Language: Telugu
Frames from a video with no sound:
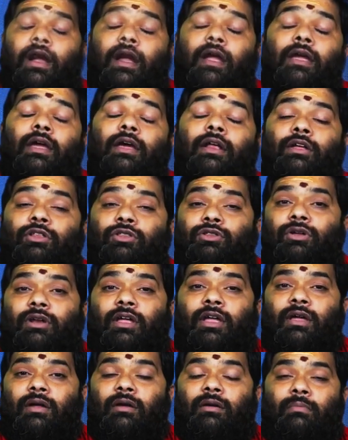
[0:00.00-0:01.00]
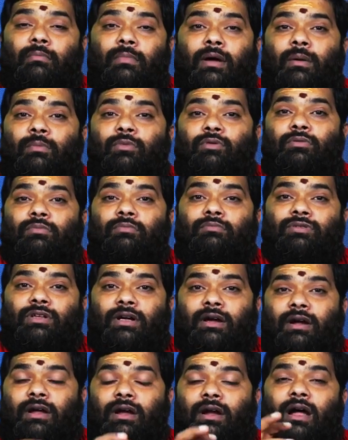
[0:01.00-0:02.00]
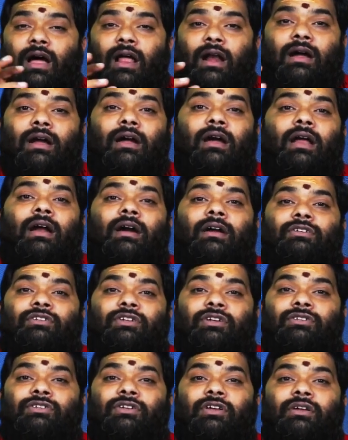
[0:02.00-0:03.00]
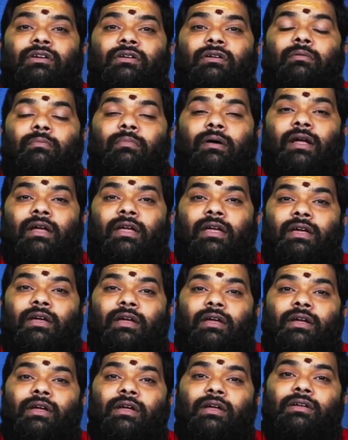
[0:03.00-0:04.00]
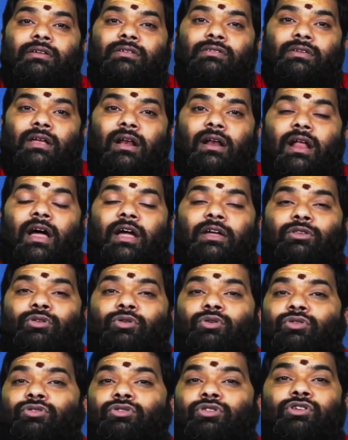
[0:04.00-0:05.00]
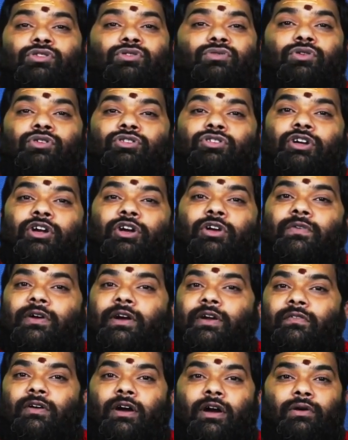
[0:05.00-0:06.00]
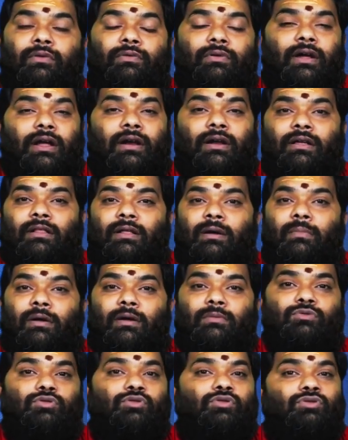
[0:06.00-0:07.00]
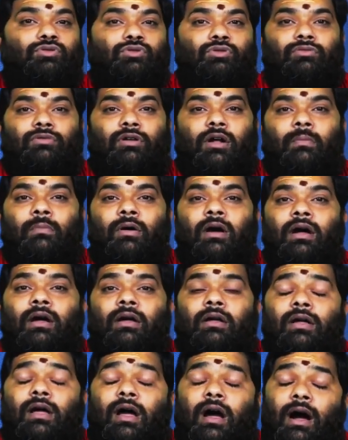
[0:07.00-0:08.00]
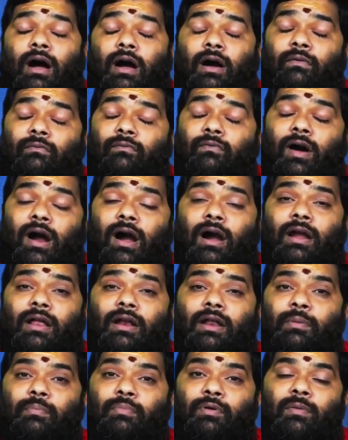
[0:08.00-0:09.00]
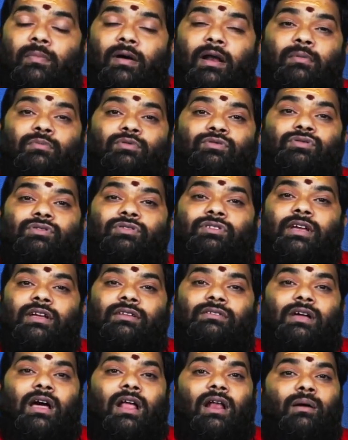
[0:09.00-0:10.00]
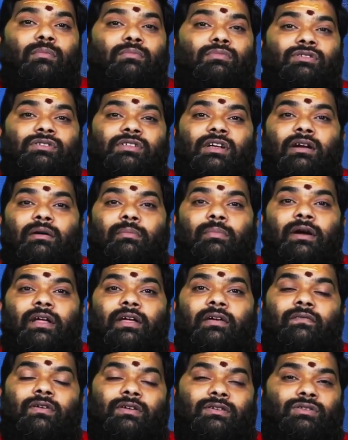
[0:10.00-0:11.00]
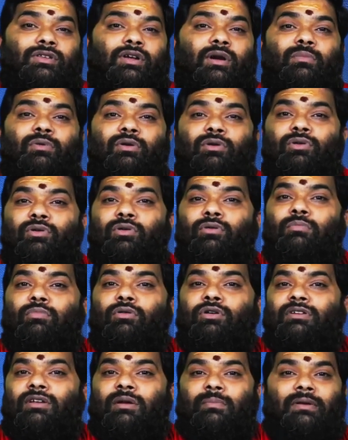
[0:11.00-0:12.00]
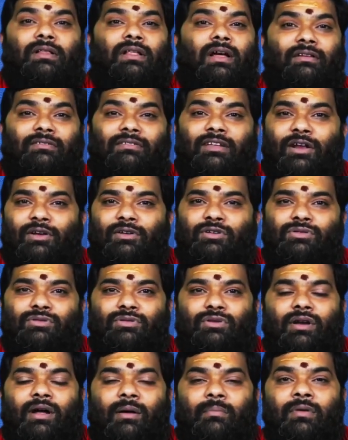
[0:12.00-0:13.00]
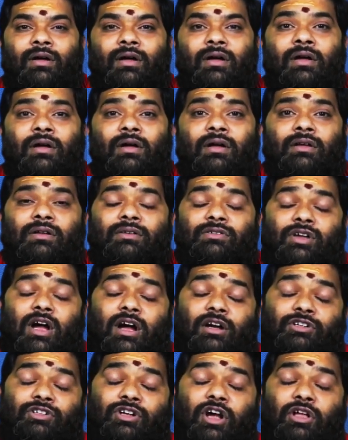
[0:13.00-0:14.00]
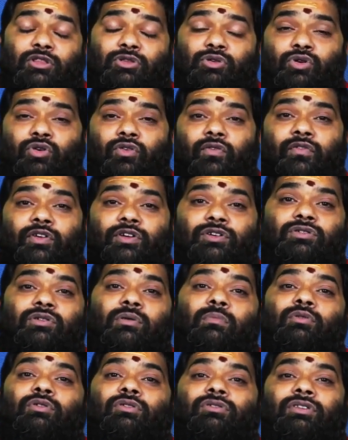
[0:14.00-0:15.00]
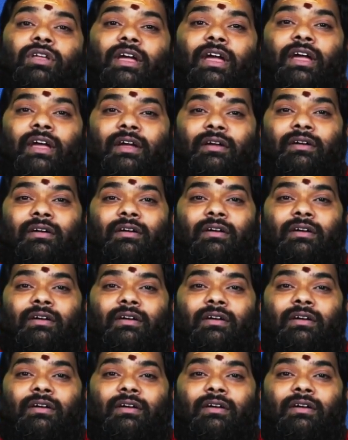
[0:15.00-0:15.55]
గంగిరద్దుని మనము చక్కగా అలంకరణ చేసి మనకి సన్నాయితో తీసుకొచ్చేటువంటి వాళ్ళు ఉంటారు కదా మనం చూస్తూ ఉంటాం వాళ్ళని ఇప్పుడు మనం చూసే చాలా ముచ్చటపడి వస్త్రములు భోజన పదార్థాలు ఇస్తున్నాం సాక్షాత్తు విష్ణుమూర్తే